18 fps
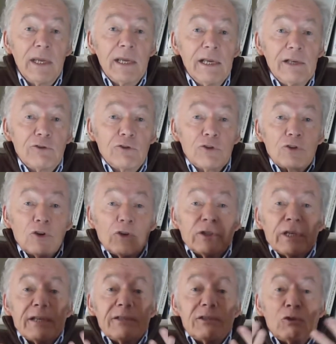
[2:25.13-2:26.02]
Ils se
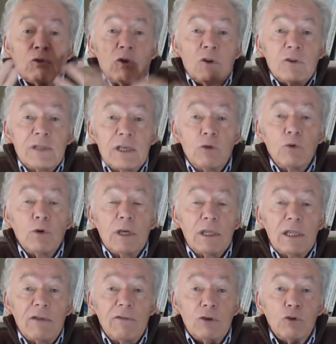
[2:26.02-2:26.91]
sentaient en
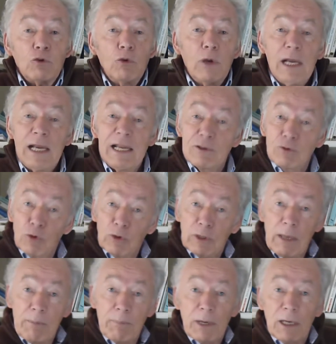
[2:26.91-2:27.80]
sécurité avec eux et les
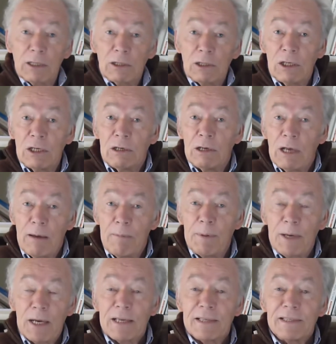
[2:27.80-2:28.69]
autres
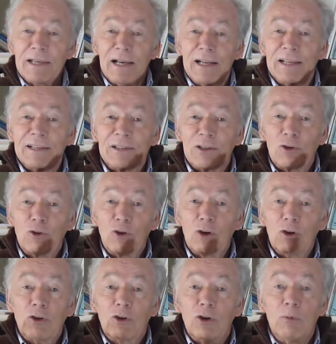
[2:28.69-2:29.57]
apparaissaient à
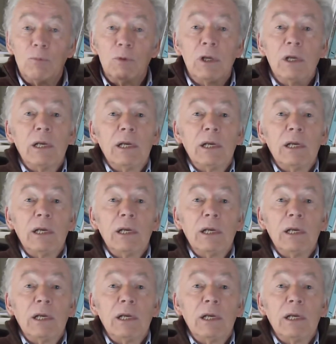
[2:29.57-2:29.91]
l'extérieur comme,